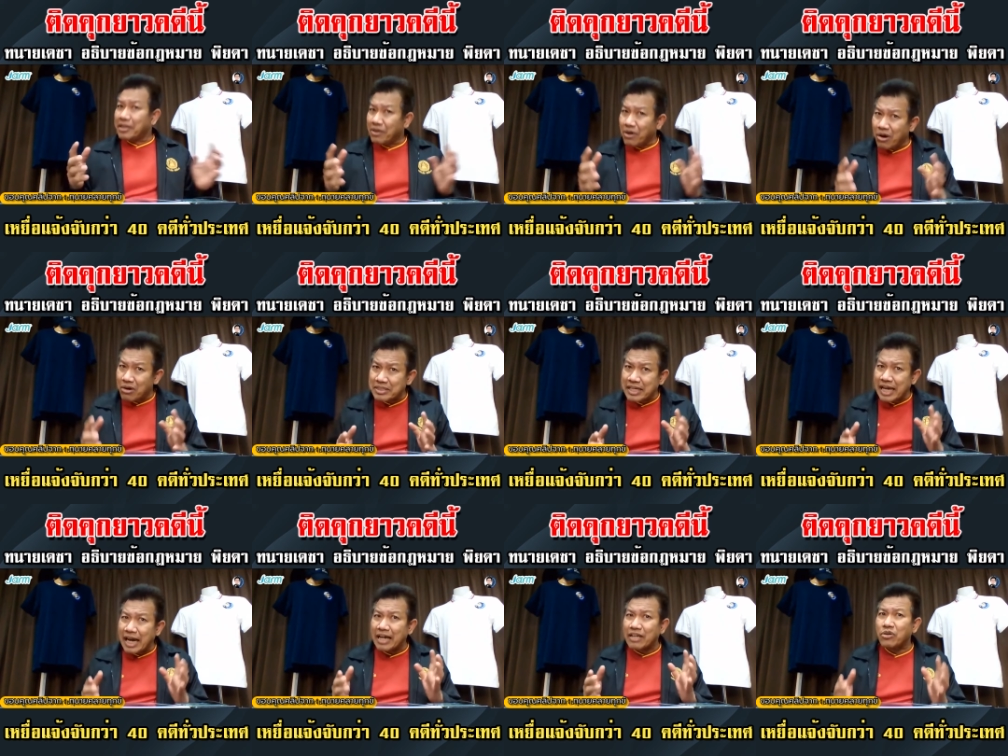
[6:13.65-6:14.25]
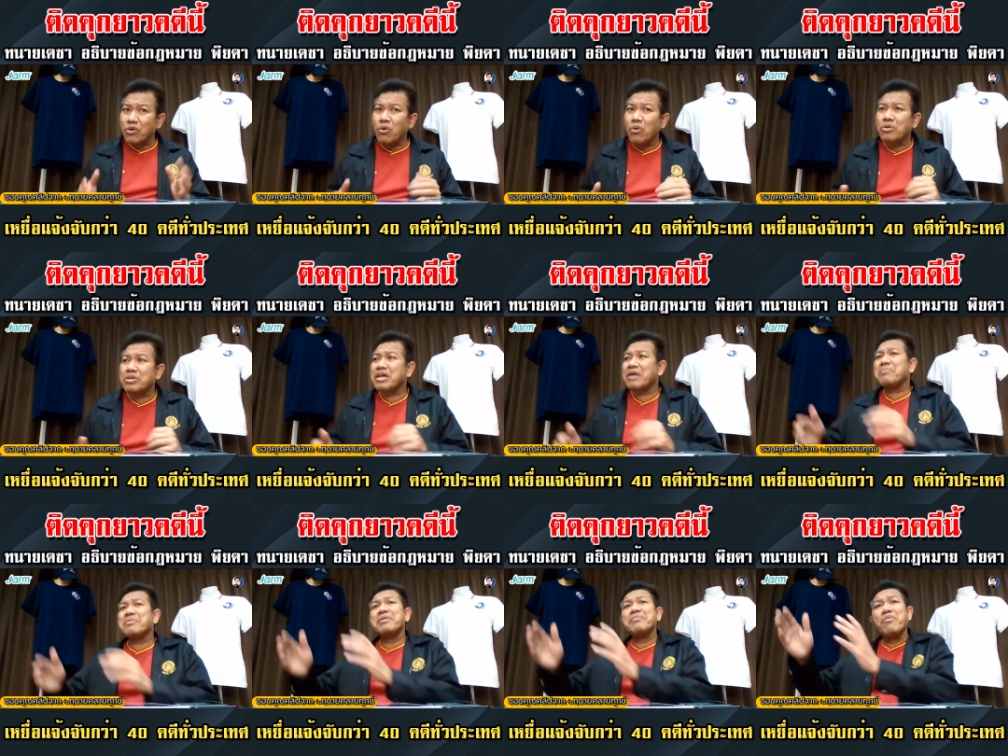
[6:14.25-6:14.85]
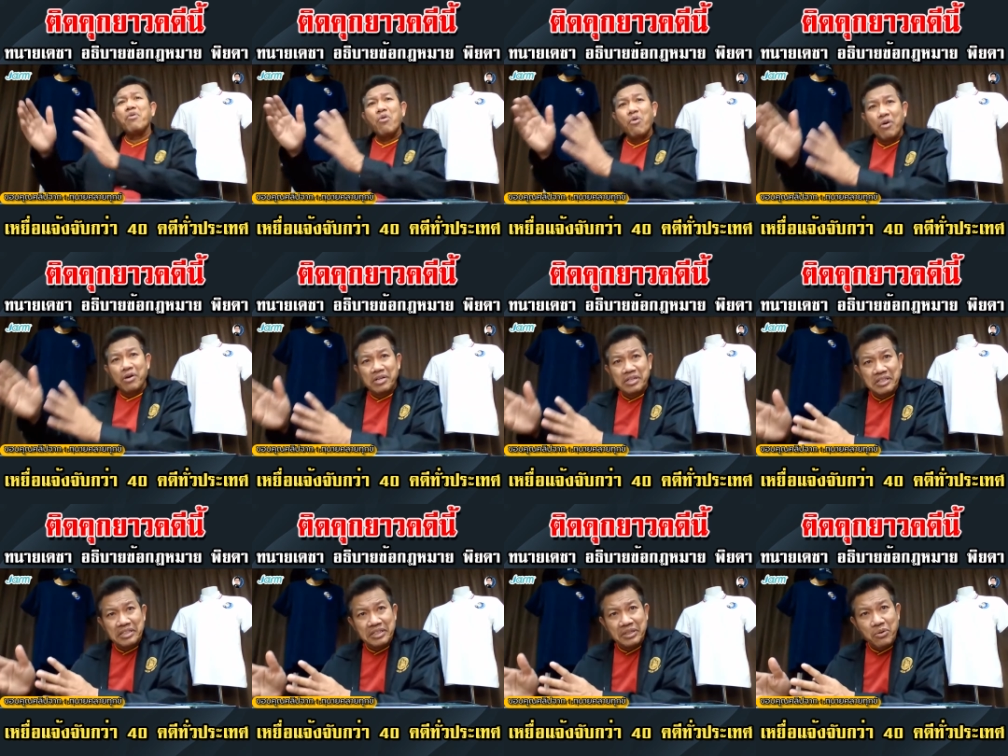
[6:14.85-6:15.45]
นอกจากหนูยังมีบุคค
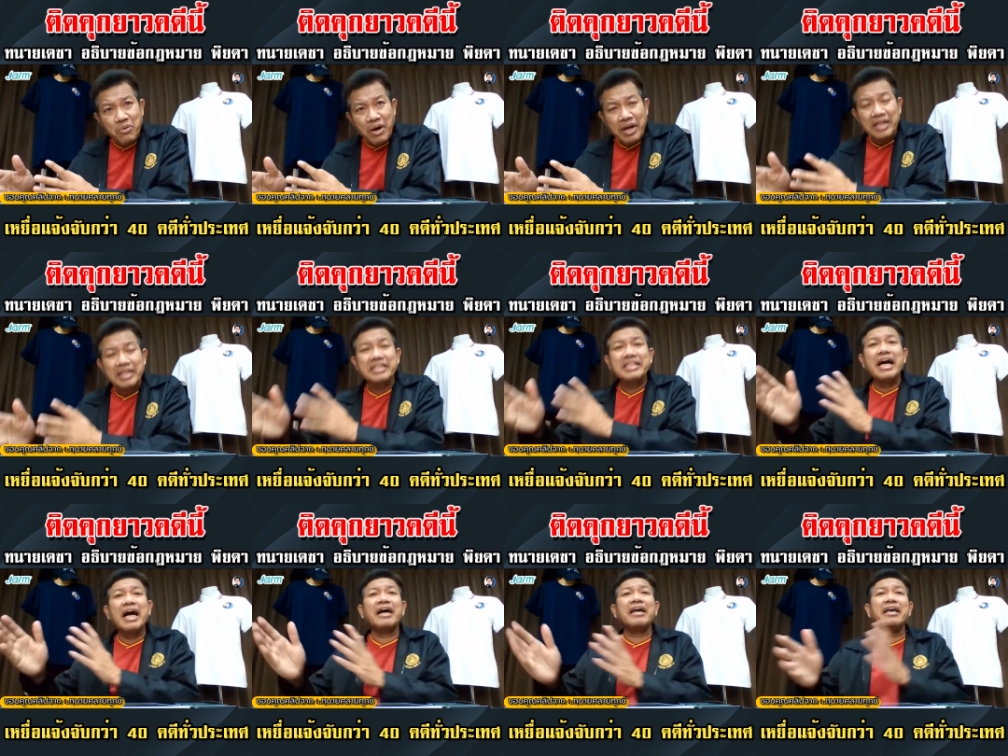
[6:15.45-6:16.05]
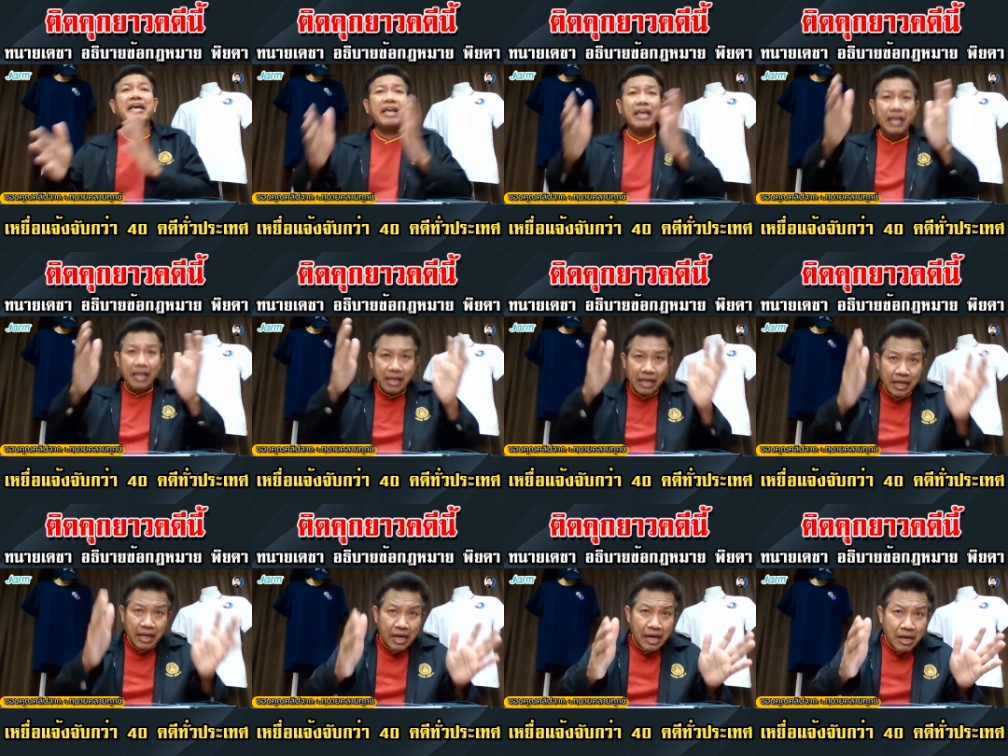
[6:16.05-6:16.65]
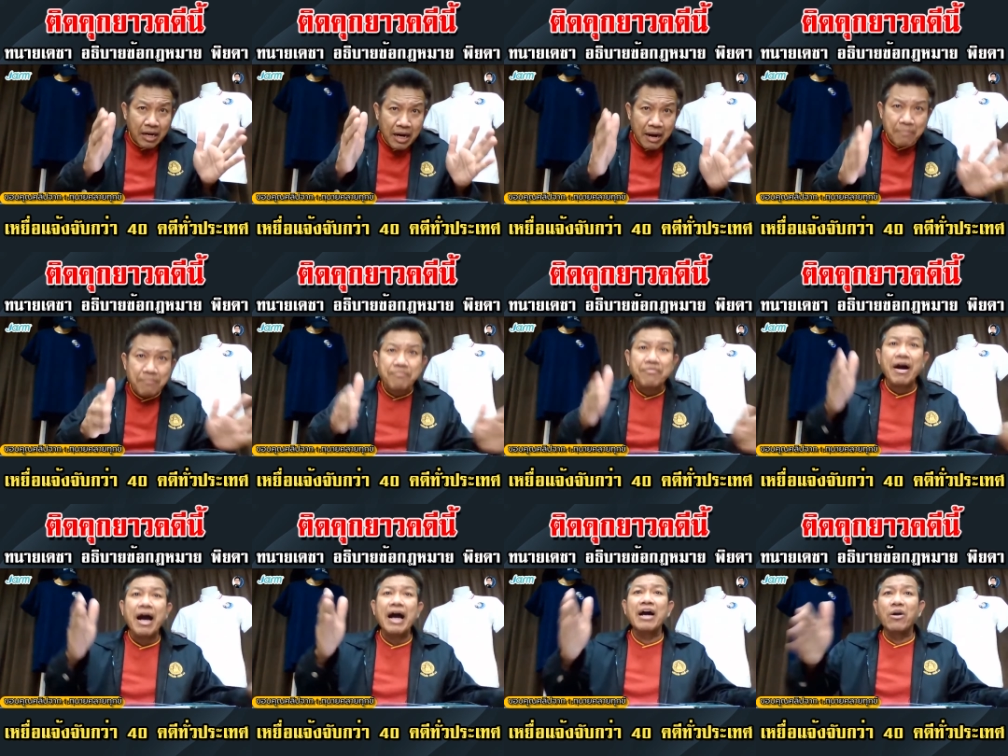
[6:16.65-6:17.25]
ลอื่นด้วยอย่างนี้รับ
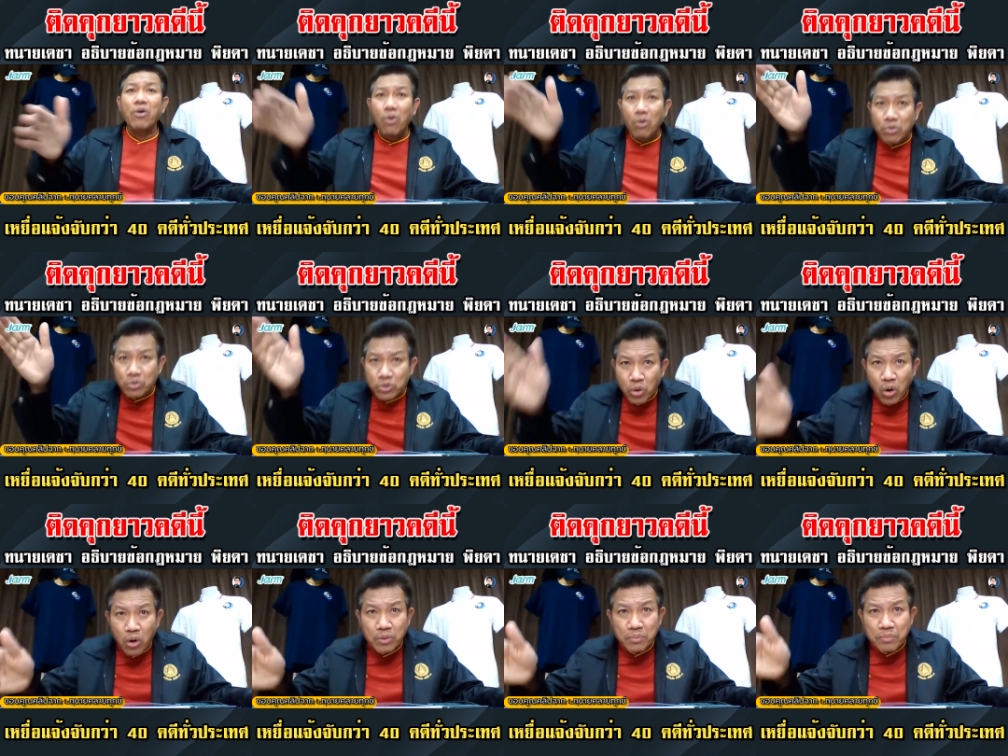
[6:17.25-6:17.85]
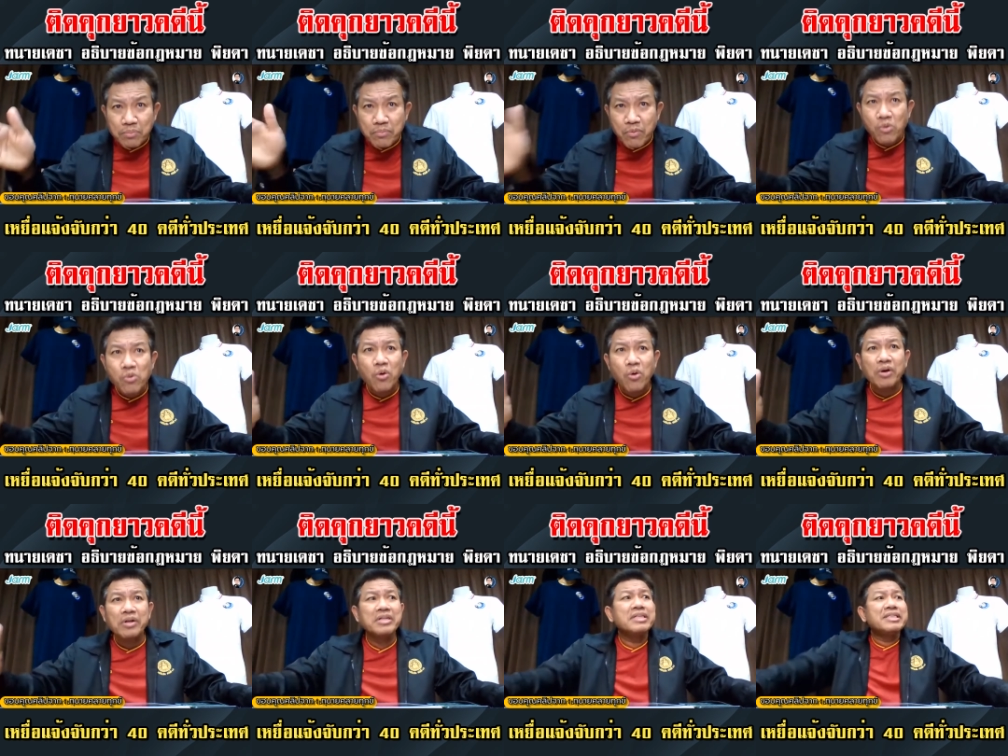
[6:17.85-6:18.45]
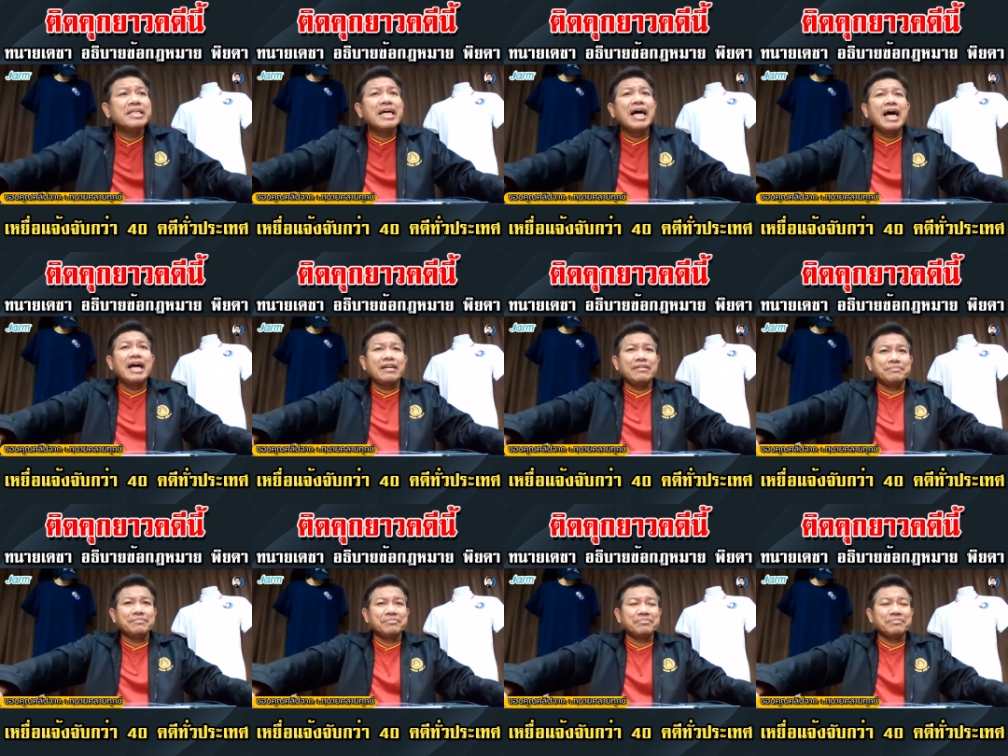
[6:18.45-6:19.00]
ฟังลงโทษบุคคลอื่นได้